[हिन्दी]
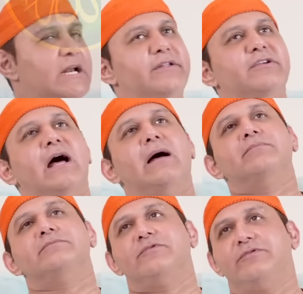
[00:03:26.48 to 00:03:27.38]
चलें जी
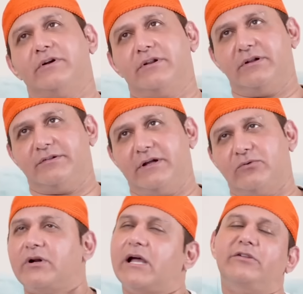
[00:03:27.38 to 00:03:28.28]
हम फर्द से
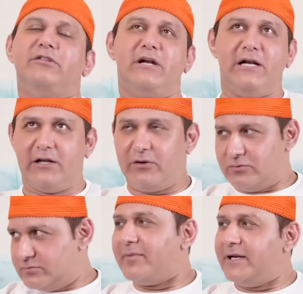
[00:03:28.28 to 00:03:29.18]
उन्होंने कहा जी दलील दो
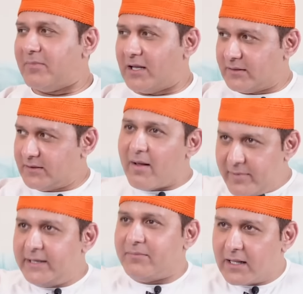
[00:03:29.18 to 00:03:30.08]
हम नहीं मानते
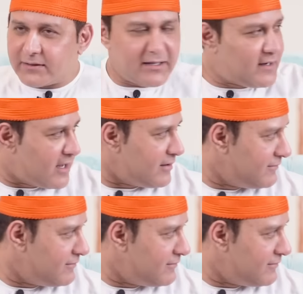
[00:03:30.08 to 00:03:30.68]
हम नहीं मानते अल्लाह